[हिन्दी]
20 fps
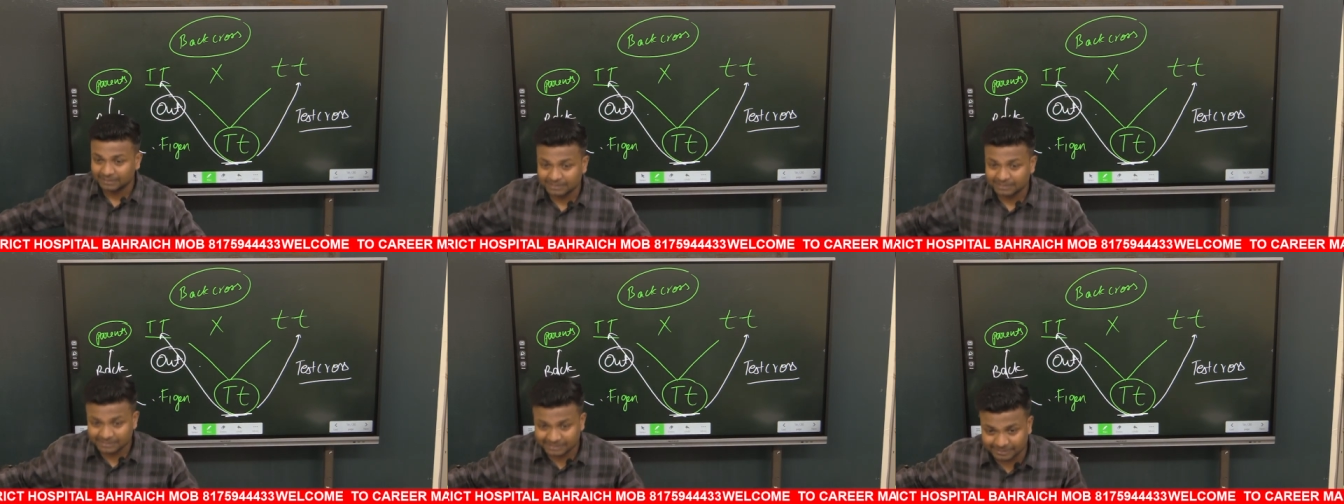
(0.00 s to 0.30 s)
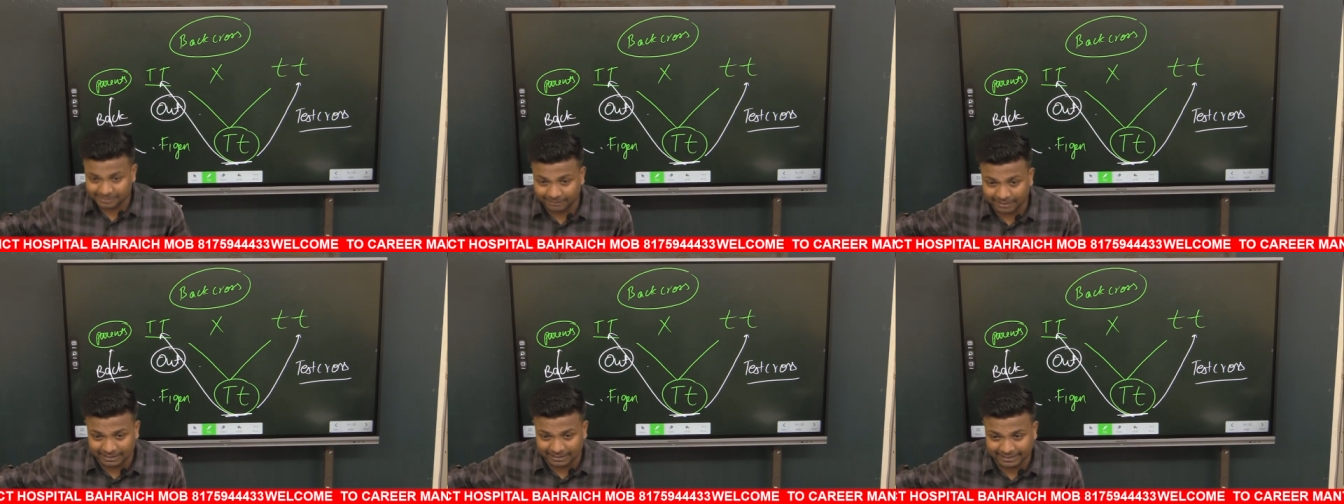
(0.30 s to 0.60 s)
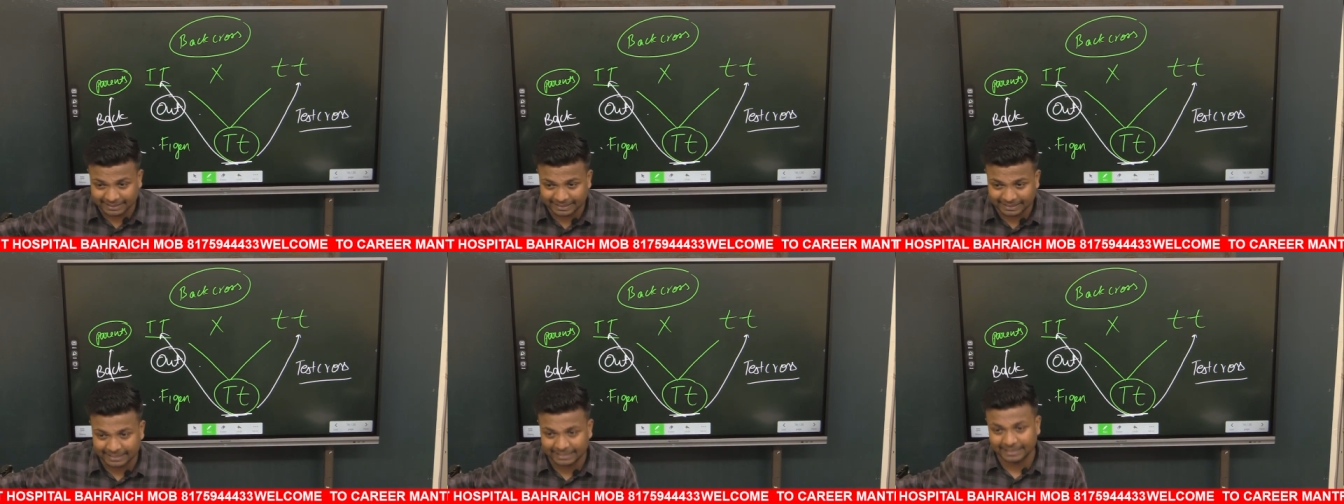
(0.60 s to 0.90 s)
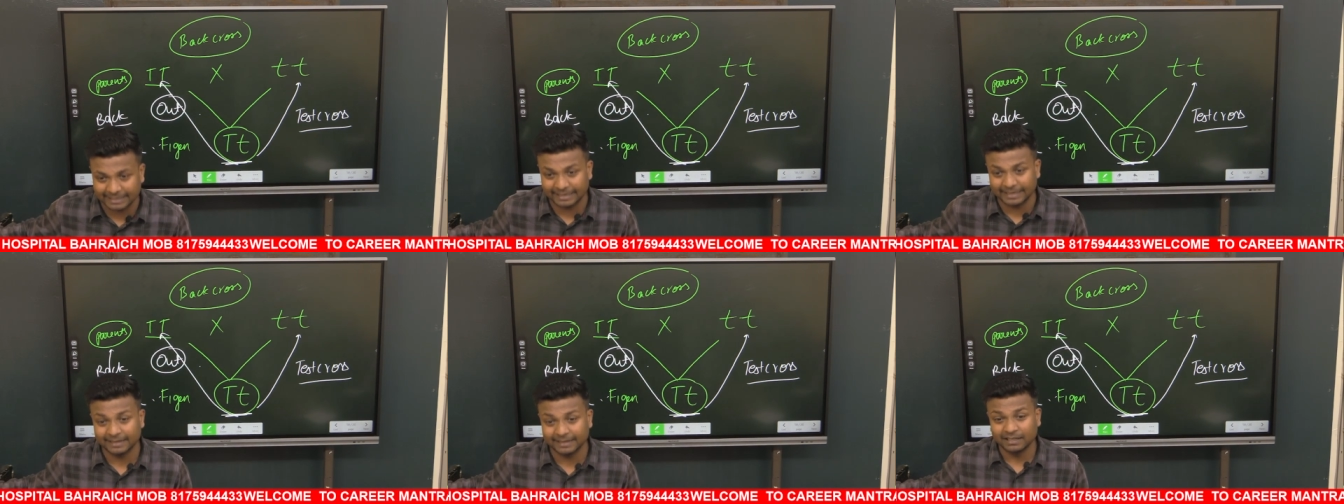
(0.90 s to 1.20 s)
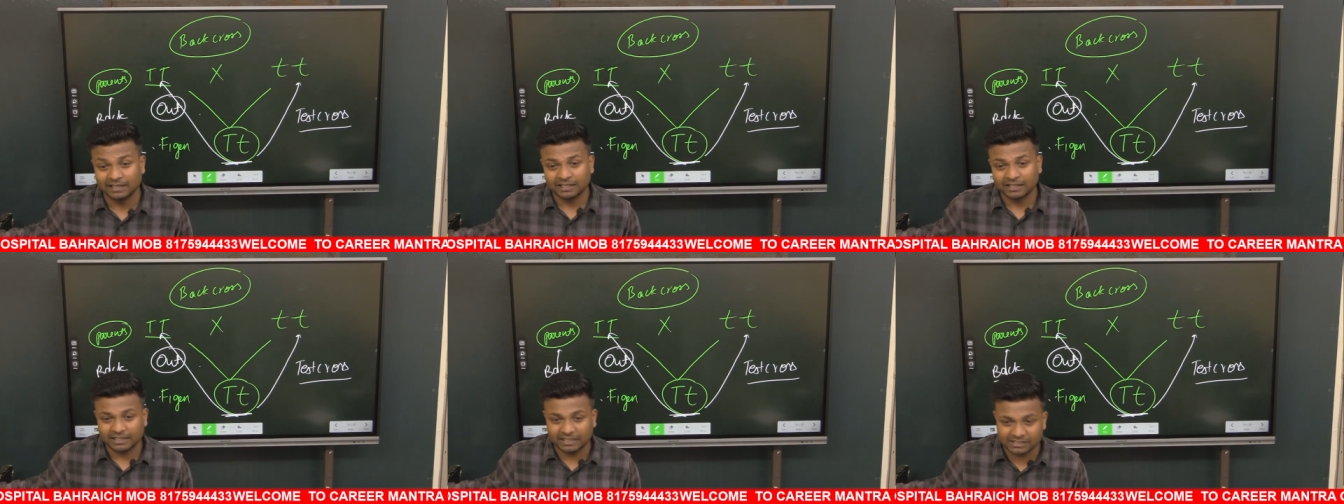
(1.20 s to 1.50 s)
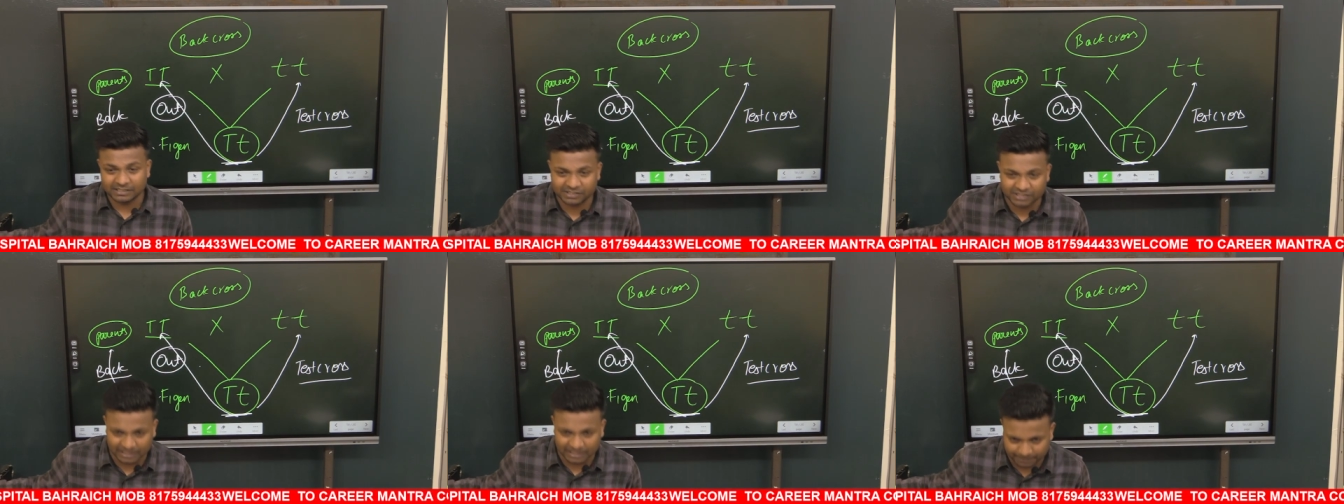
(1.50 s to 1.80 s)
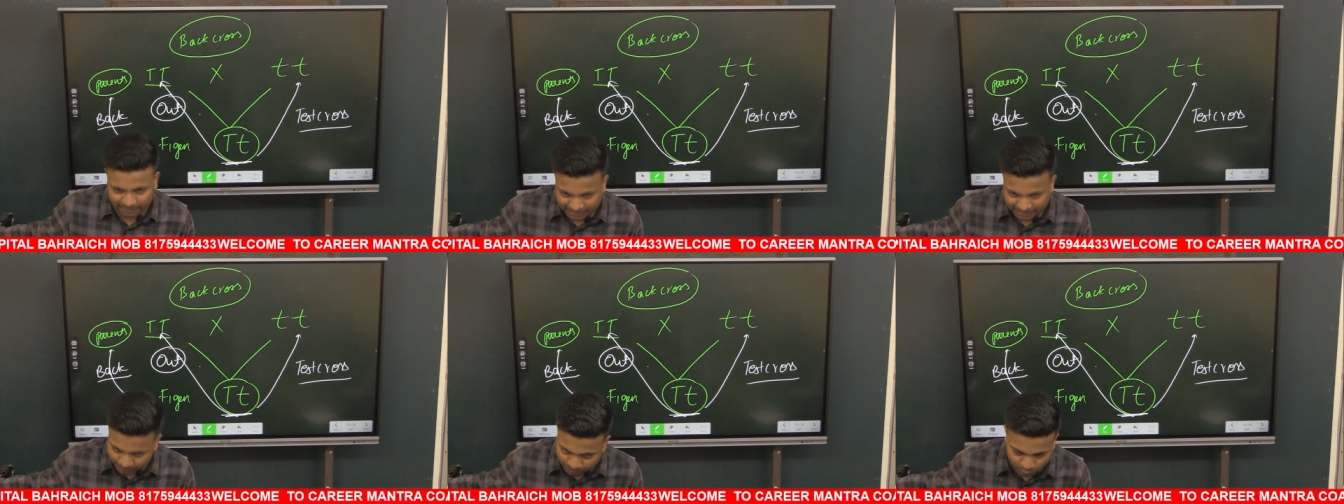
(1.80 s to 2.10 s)
सवाल कह रहा है कि जब
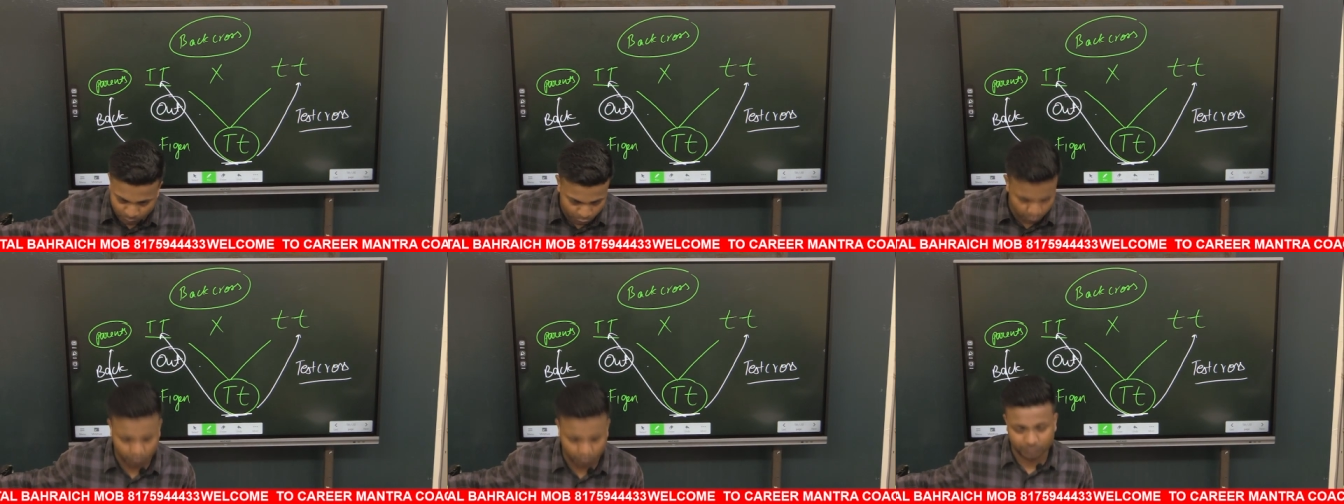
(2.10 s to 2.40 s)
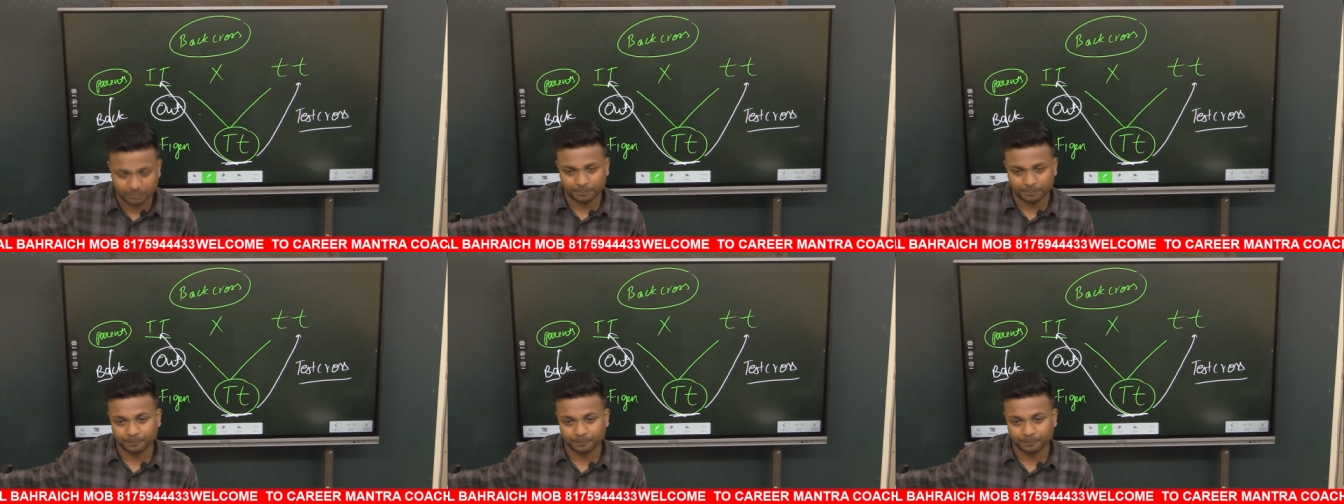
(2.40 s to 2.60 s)
हम लोग